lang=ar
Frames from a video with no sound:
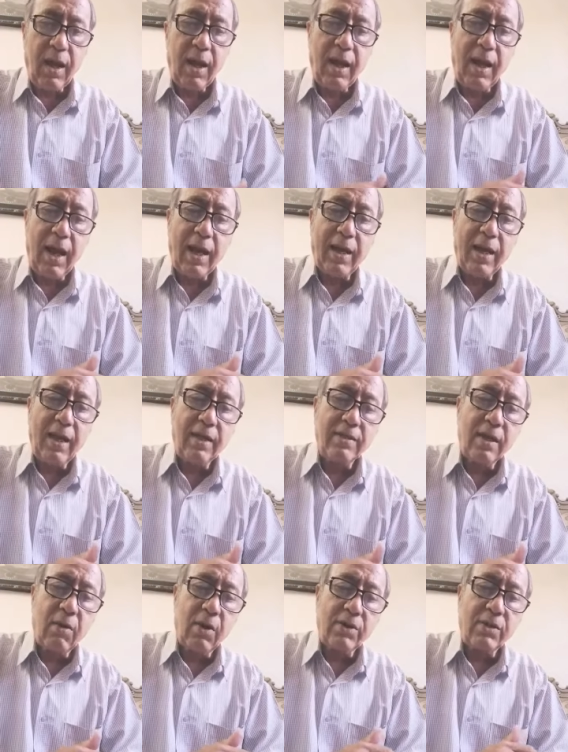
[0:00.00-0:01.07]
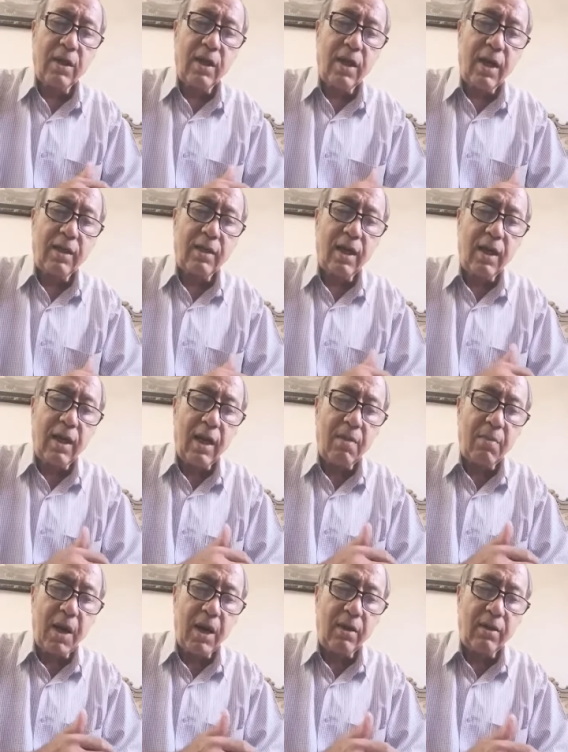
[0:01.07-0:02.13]
لكن إذا وصل الناتج
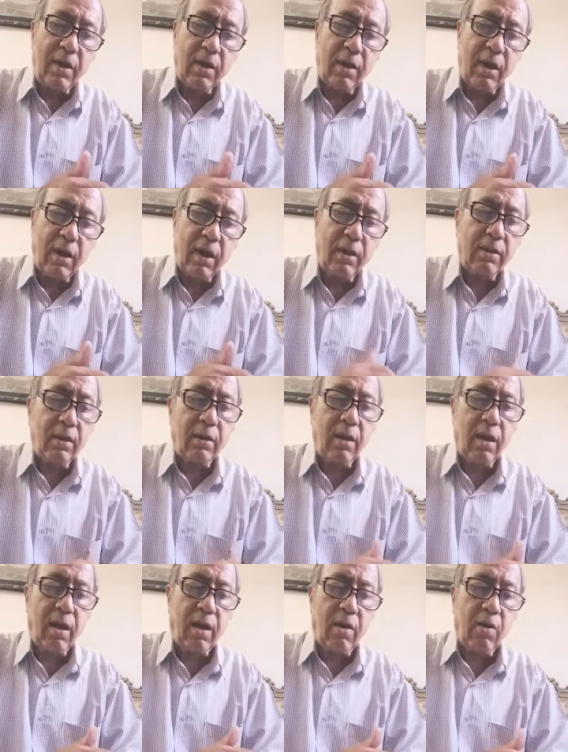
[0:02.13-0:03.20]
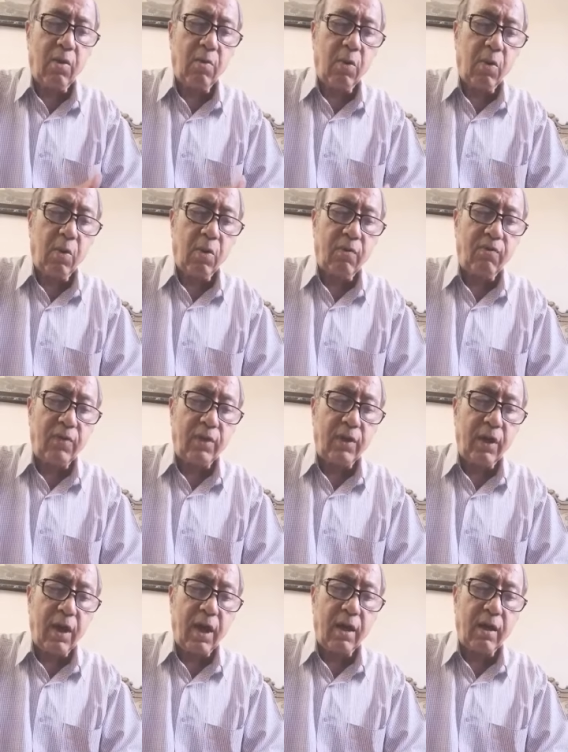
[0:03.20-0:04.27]
للأمعاء الدقيقة تتغير الأمور في
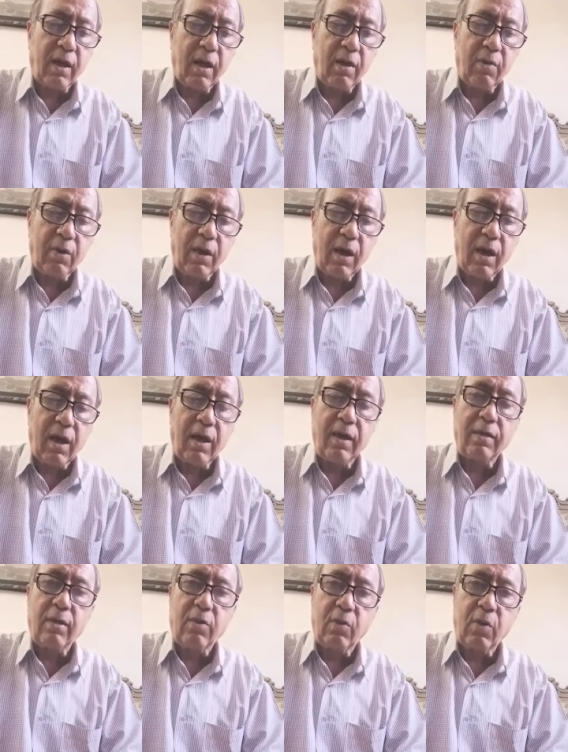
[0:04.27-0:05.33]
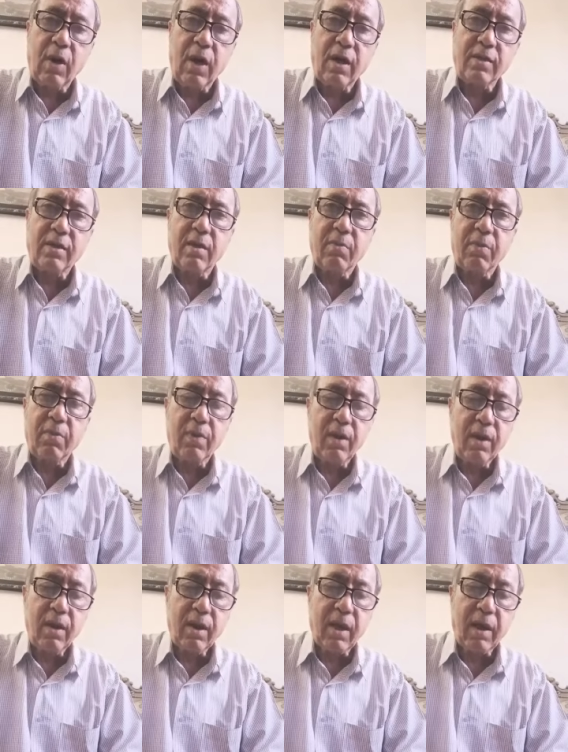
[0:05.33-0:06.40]
اتجاه القلوية التي تناسب
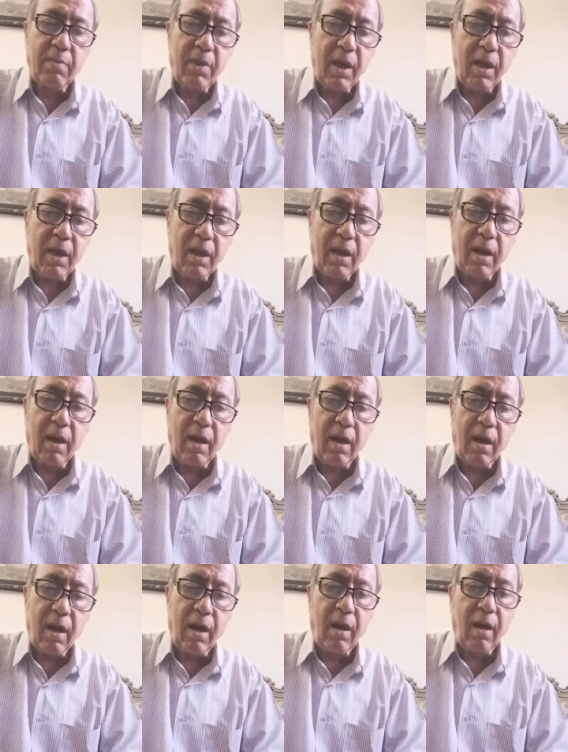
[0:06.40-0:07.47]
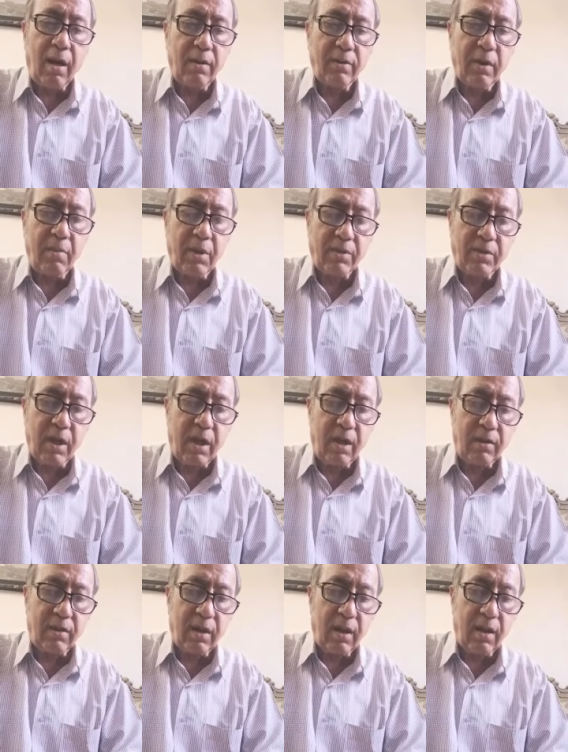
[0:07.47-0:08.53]
خمائرها الهاضمة
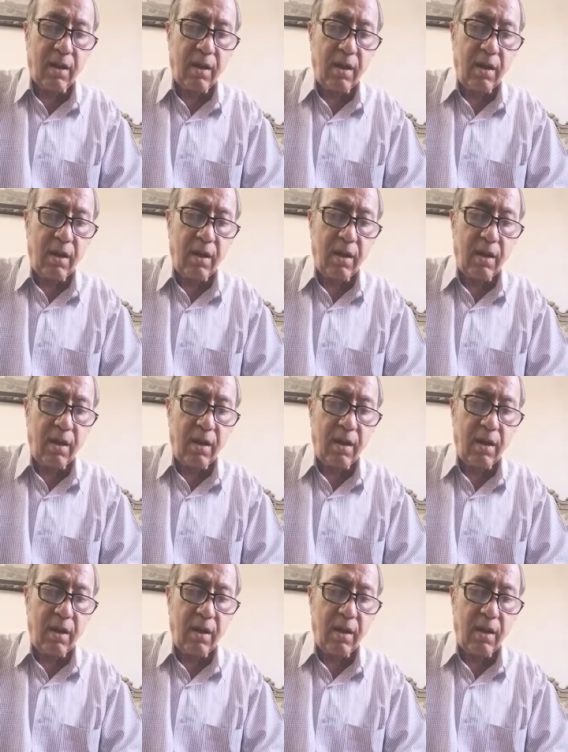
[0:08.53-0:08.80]
ساعتها